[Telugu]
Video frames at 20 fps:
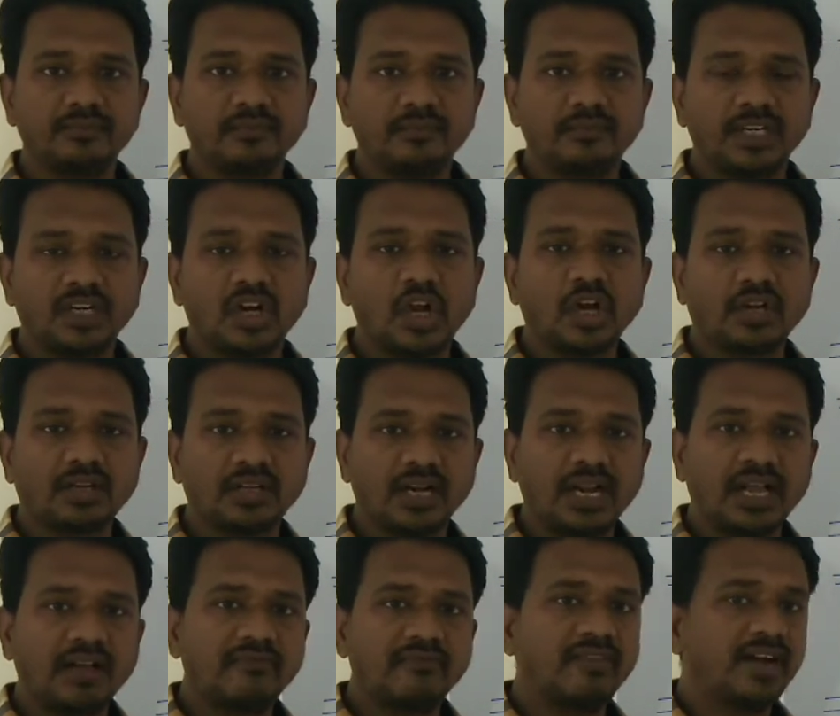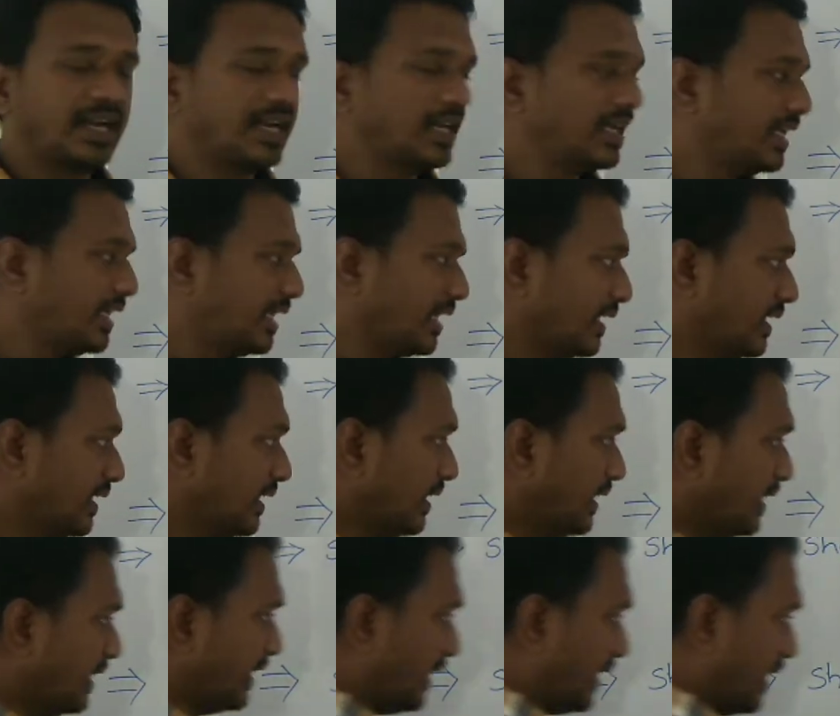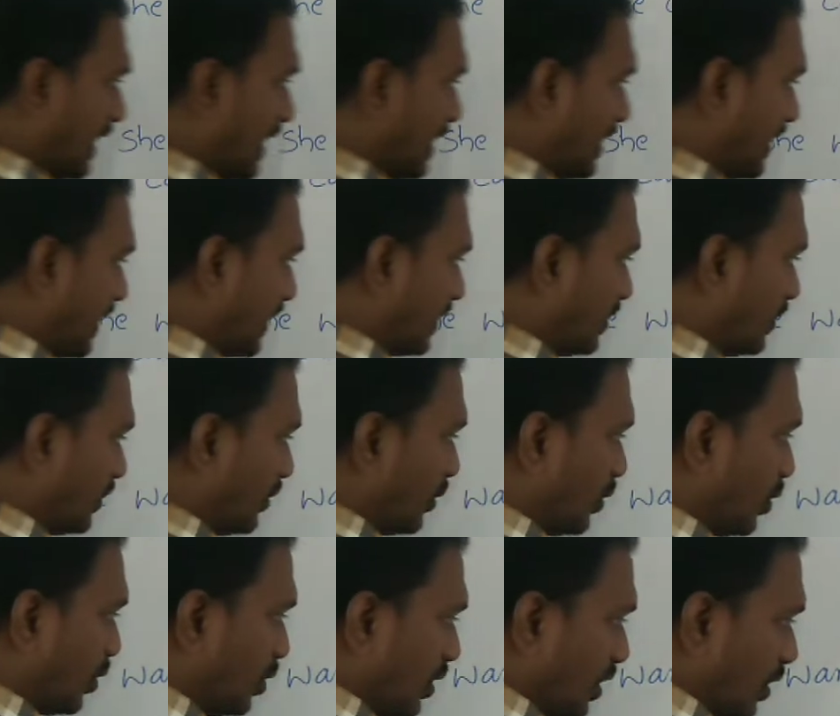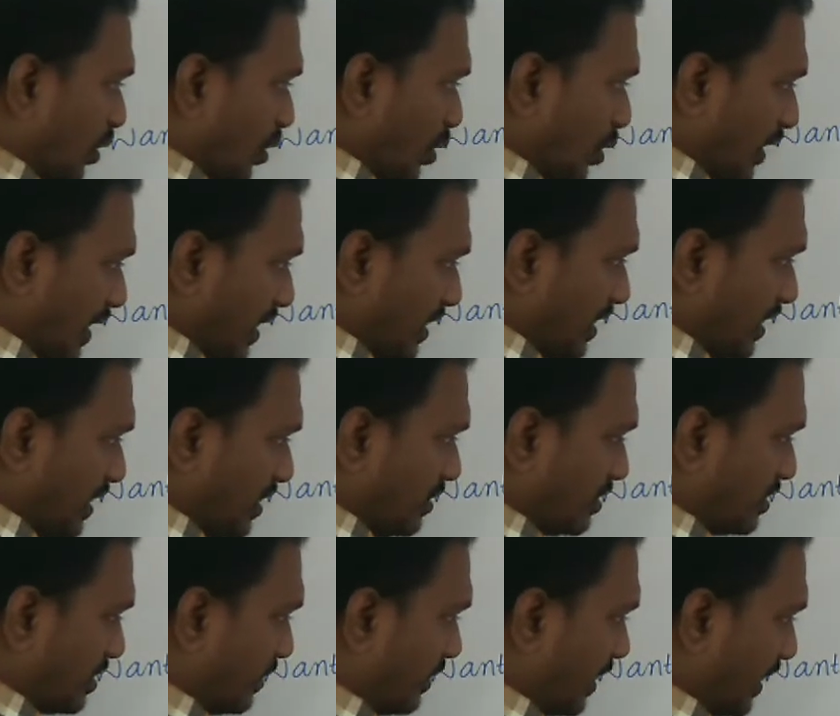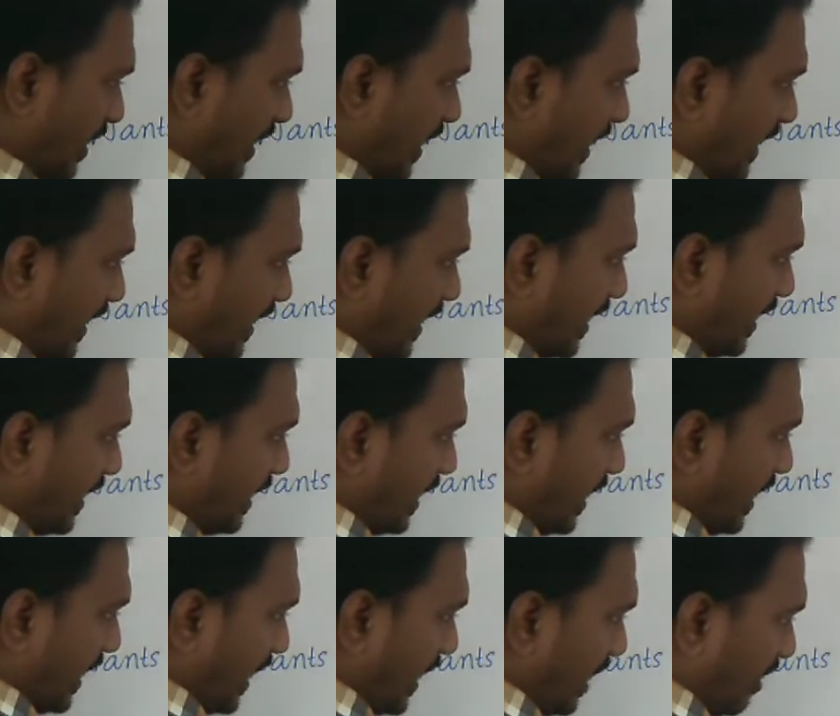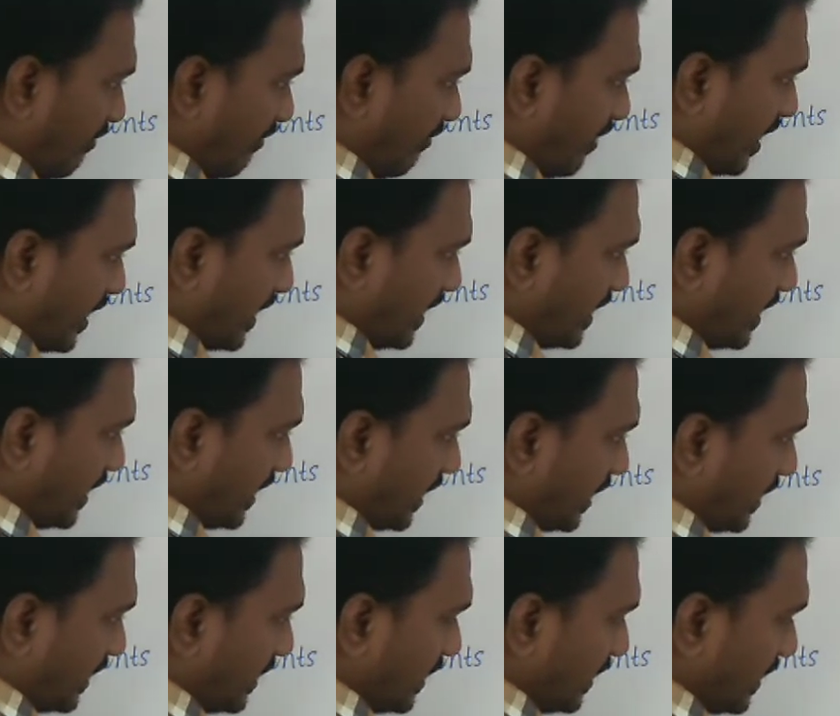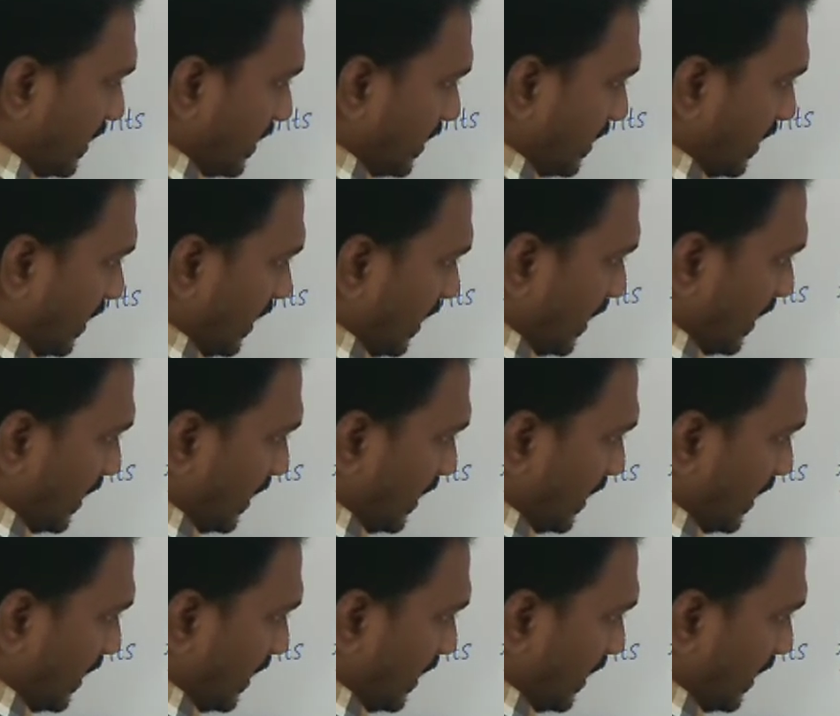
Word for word: డాక్టర్ అవ్వాలని ఇలాంటి అర్థంలో కోరికను అనమాట అంటే అవ్వాలి అని